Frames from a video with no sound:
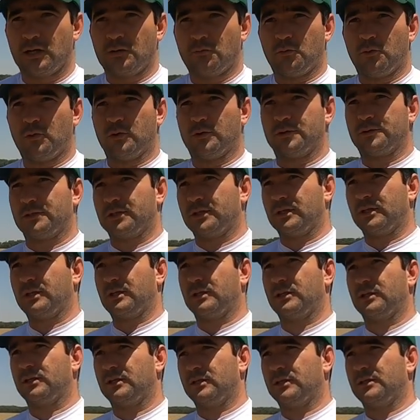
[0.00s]
Вот.
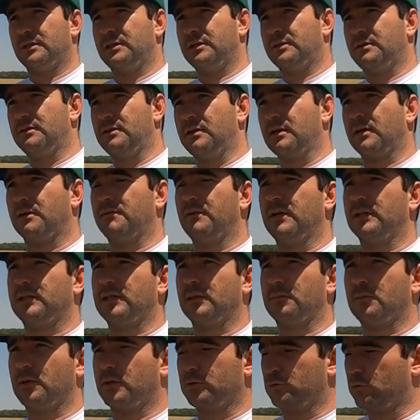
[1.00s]
А, из них в
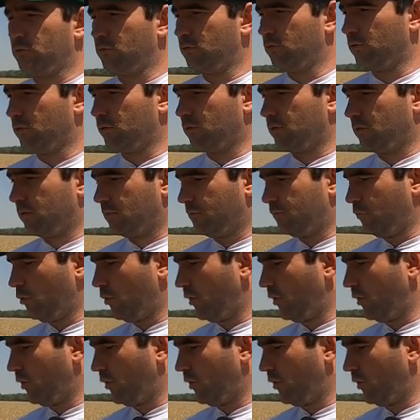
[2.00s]
этом году